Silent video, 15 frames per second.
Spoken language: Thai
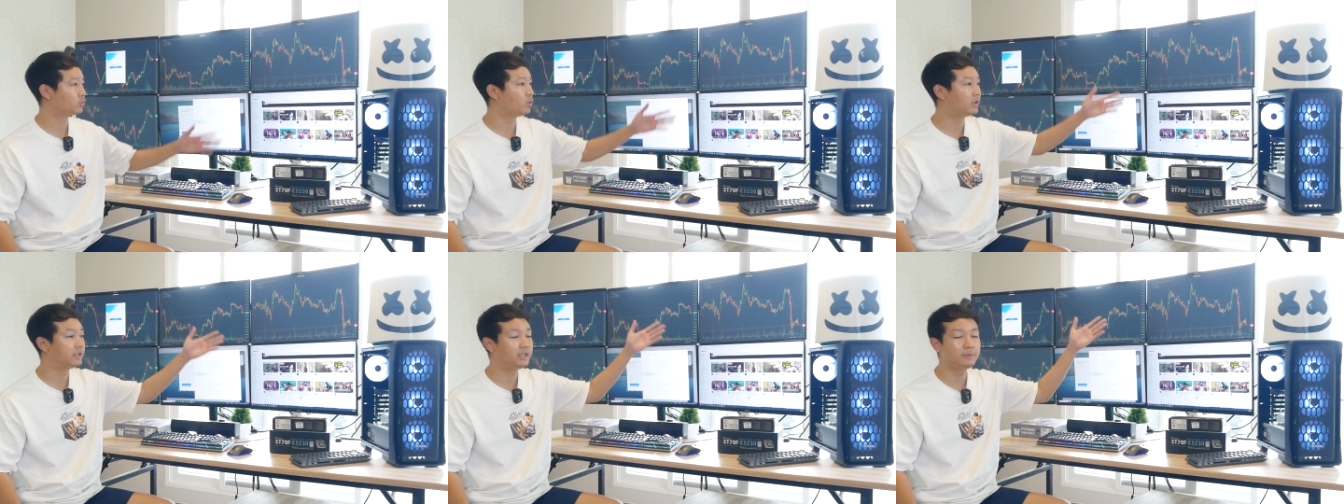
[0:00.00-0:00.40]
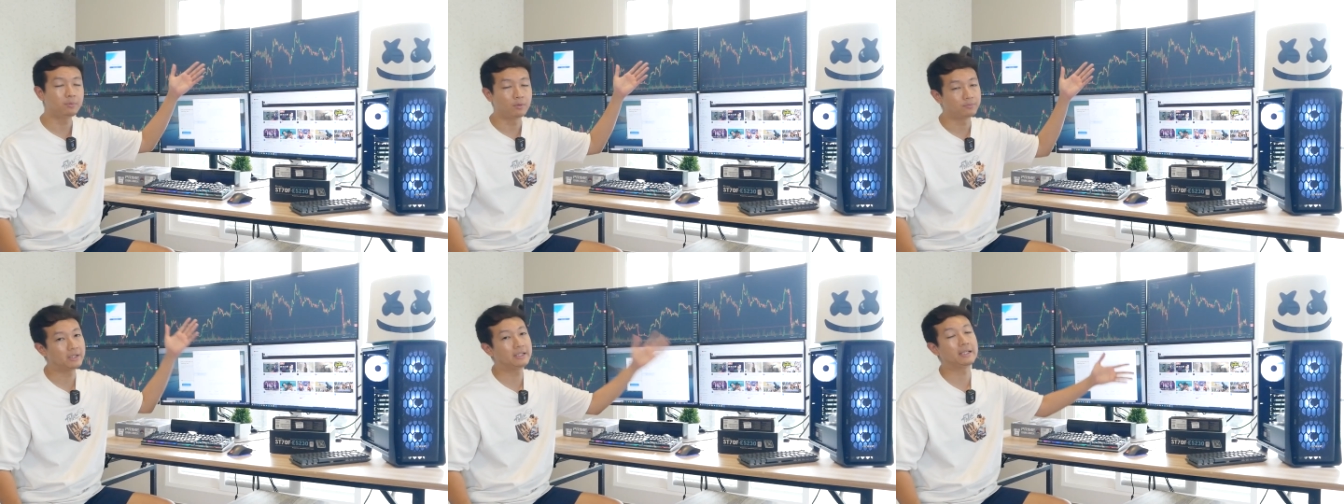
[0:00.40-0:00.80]
ตัวนี้
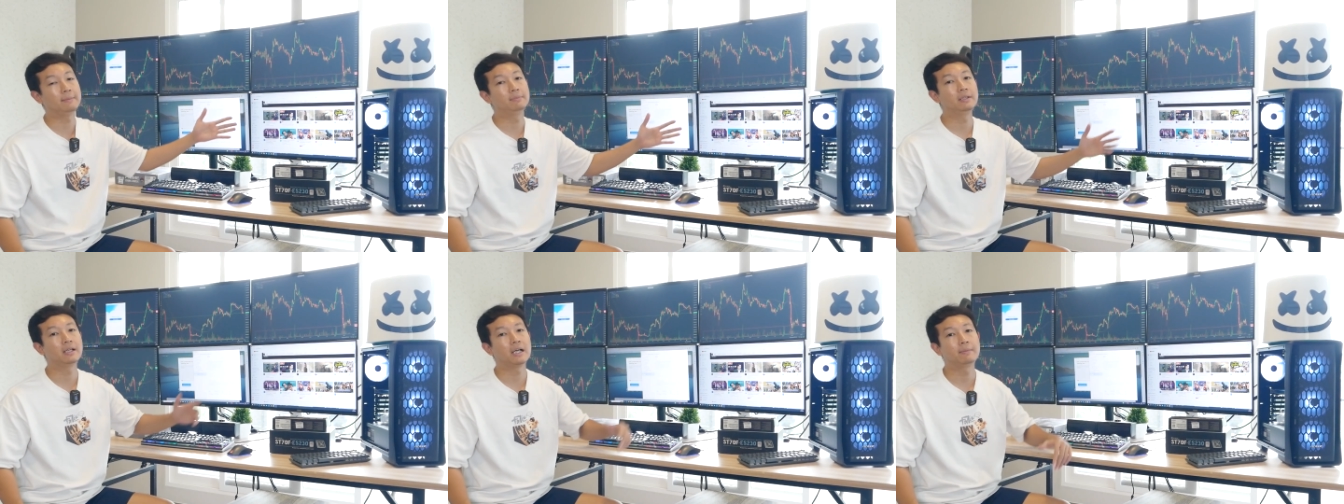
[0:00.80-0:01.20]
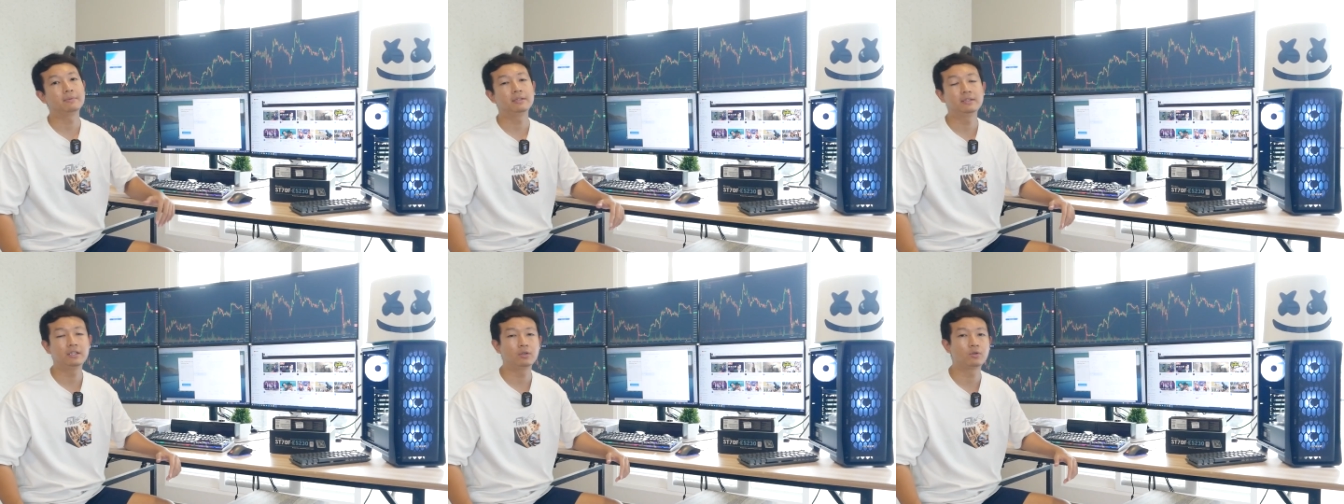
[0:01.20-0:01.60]
ผมแนะนำเลยครับ
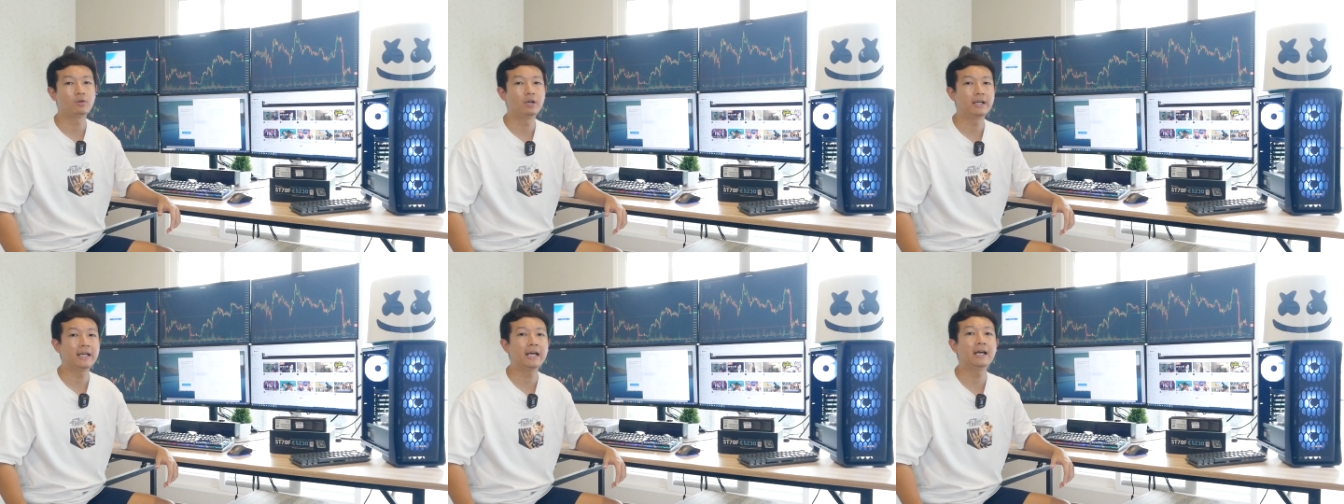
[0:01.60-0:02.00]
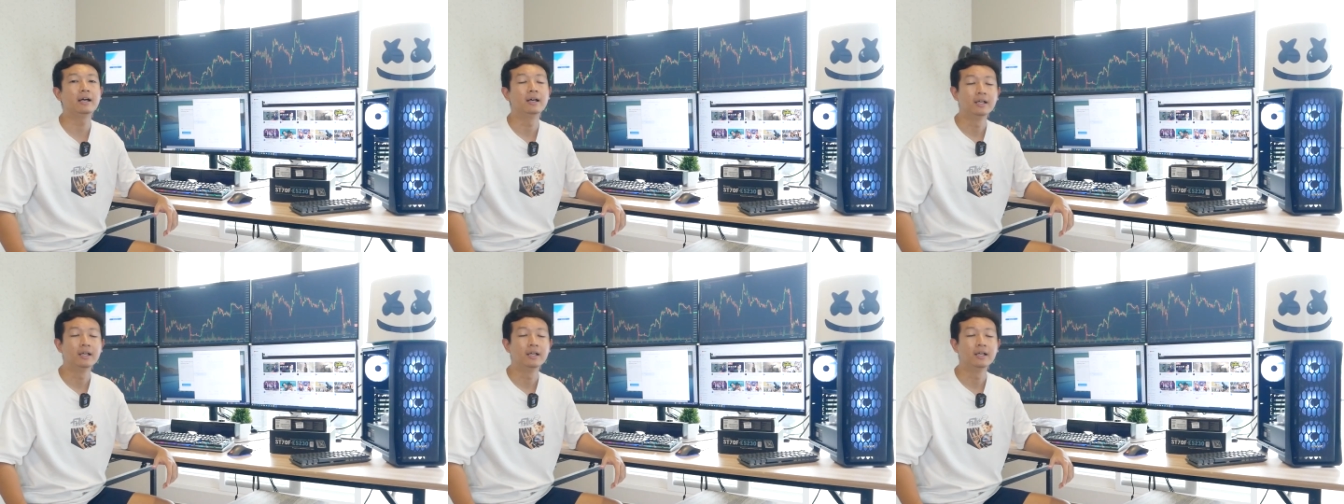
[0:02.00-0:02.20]
Intel Core i5